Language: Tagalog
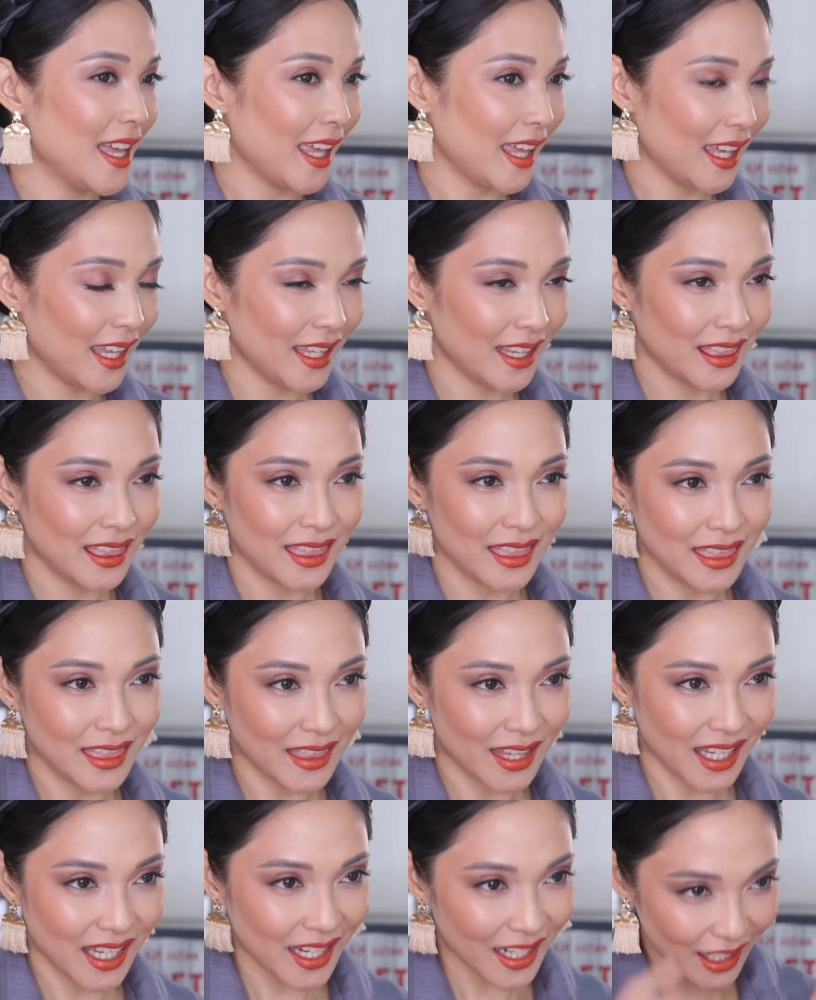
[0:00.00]
And
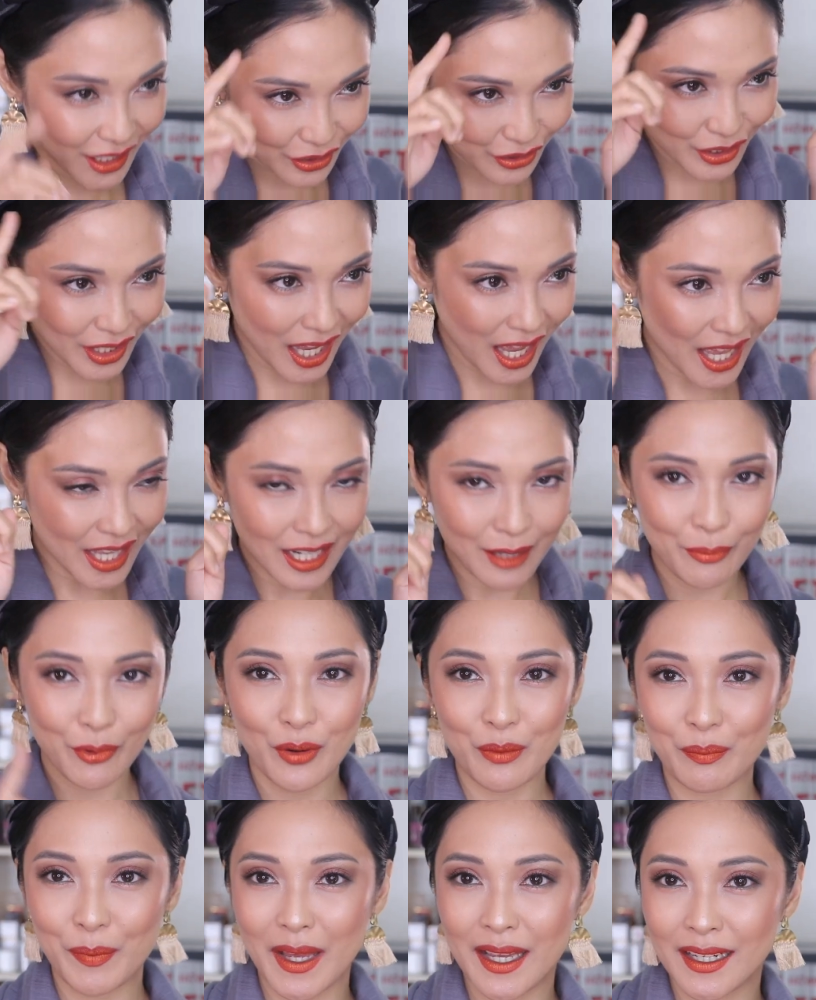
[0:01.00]
ayan lang yung nahanap
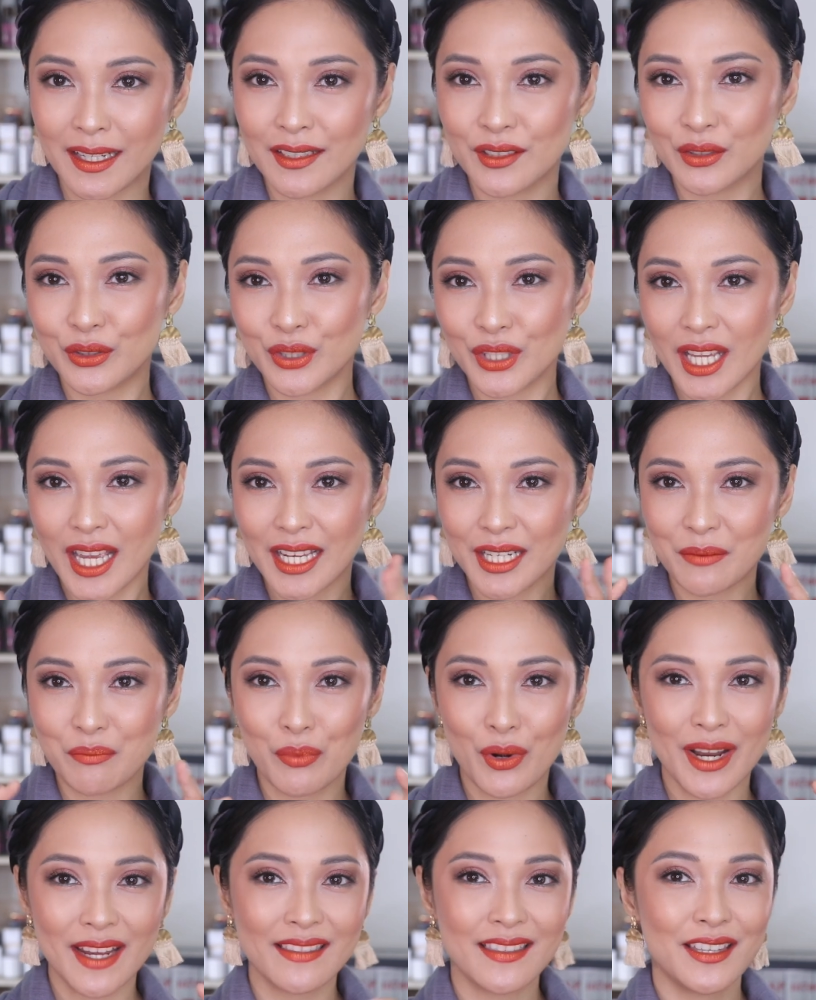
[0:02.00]
kong parang kunyari
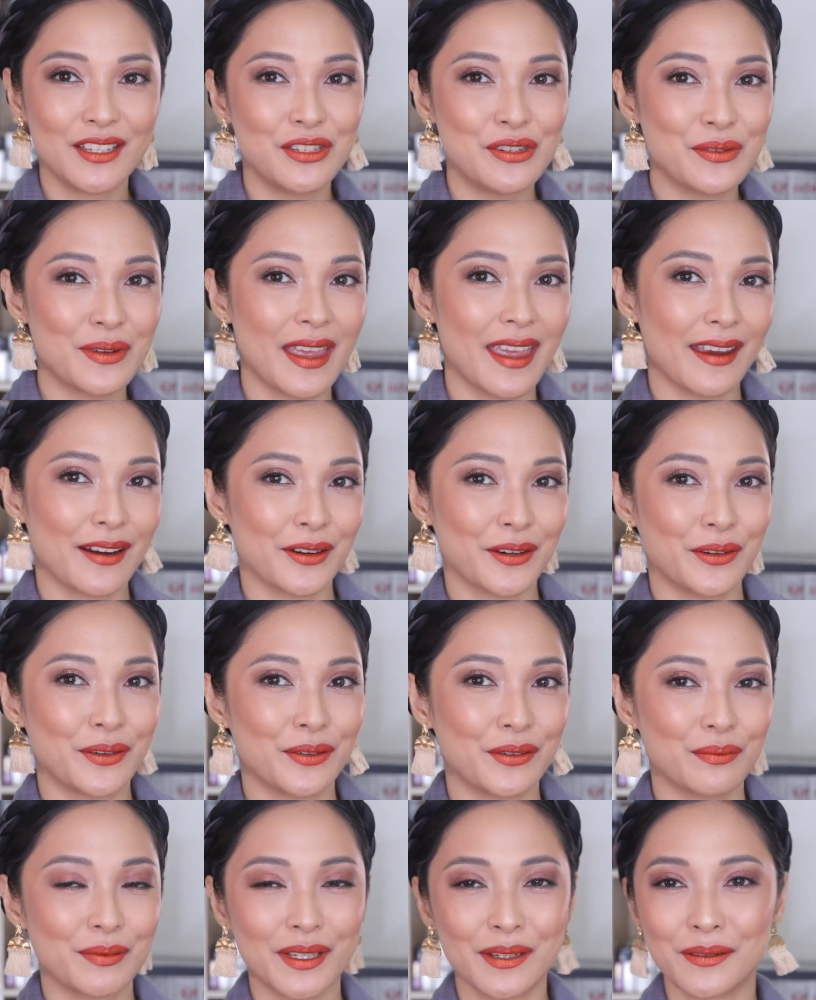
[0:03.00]
braided yung hair
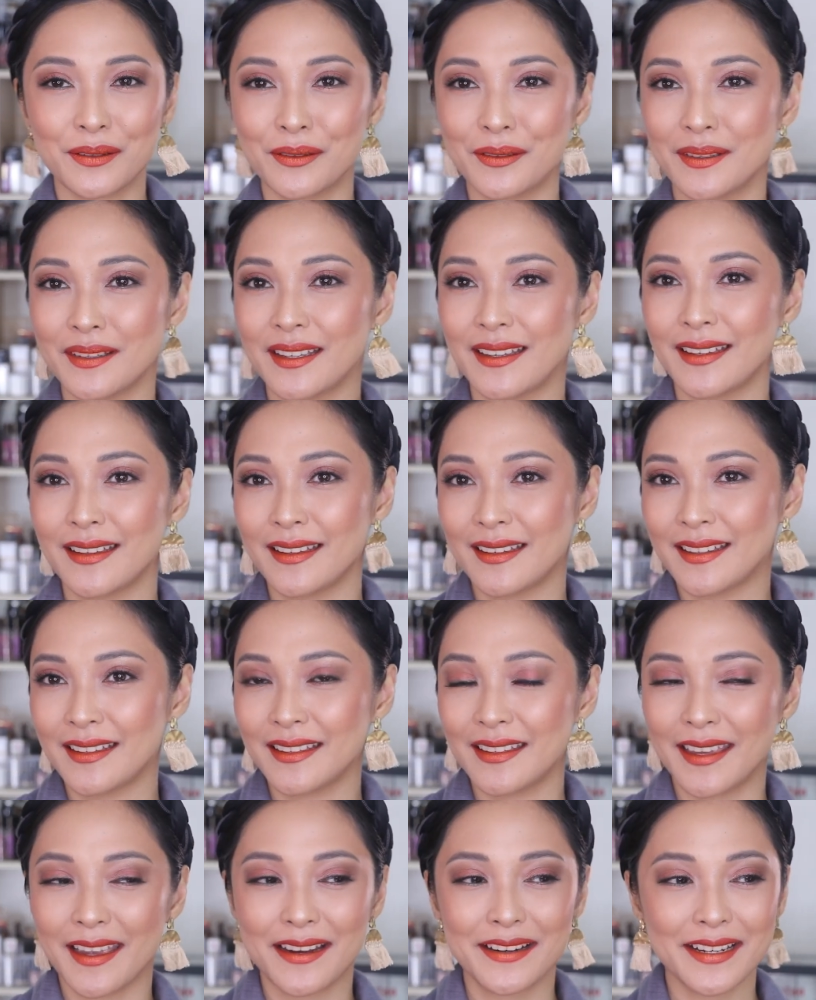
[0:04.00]
ko. Pero
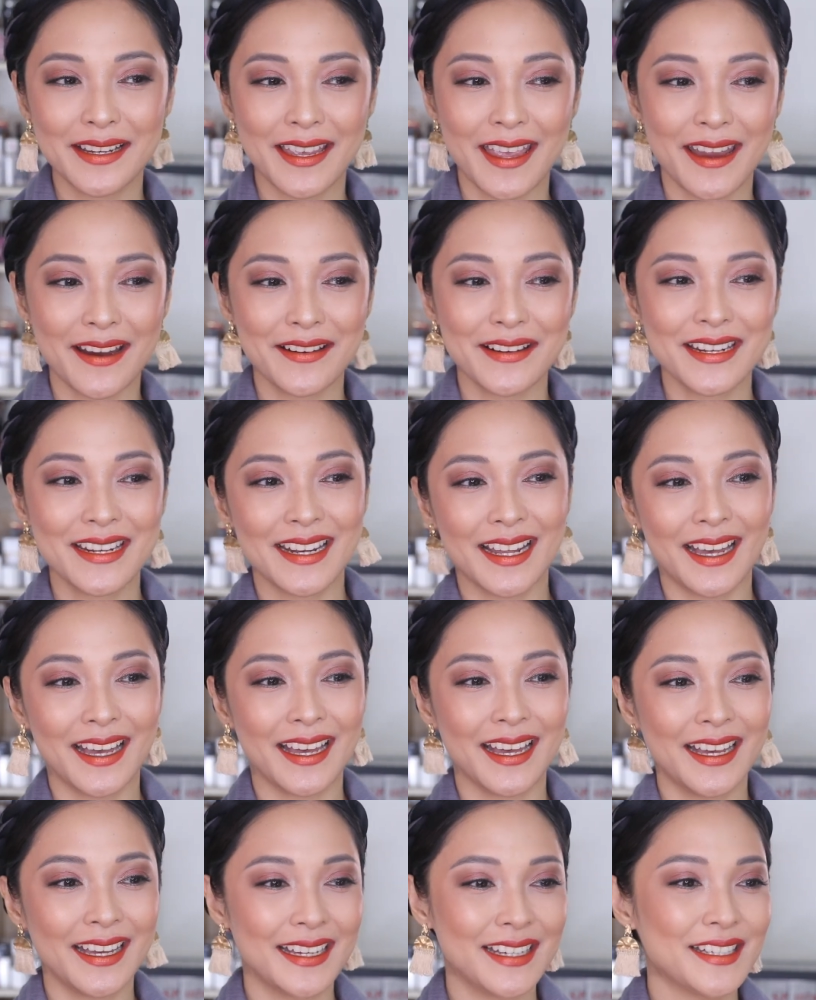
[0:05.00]
carry-carry
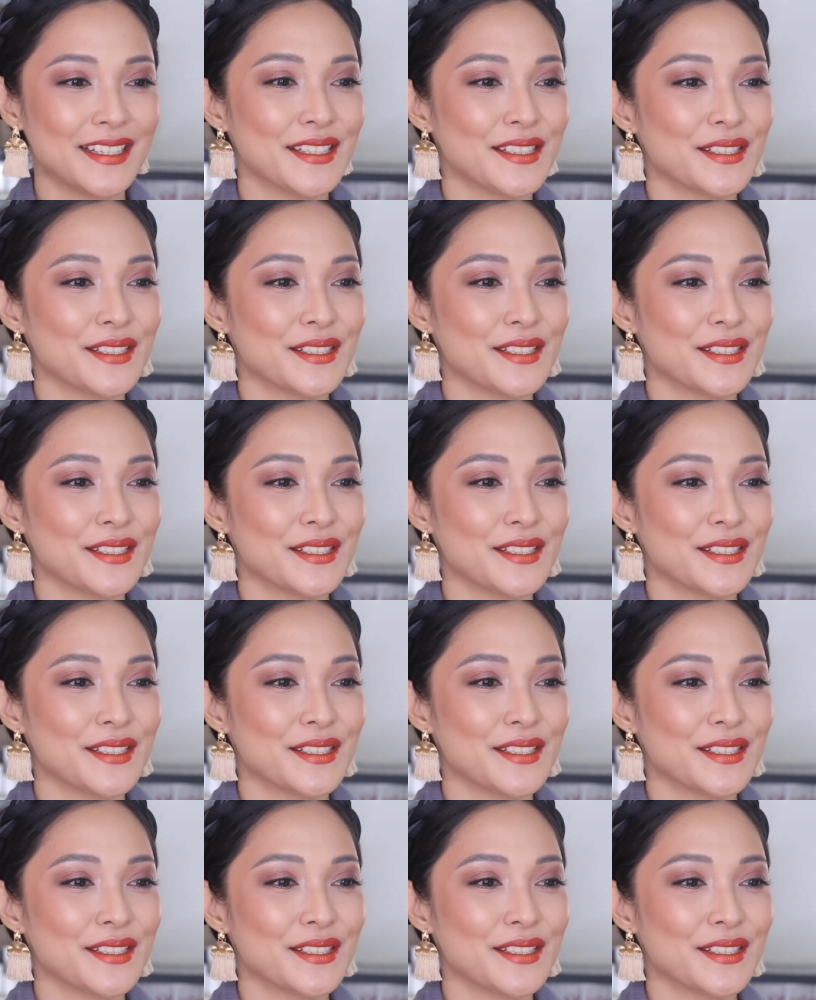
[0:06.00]
na.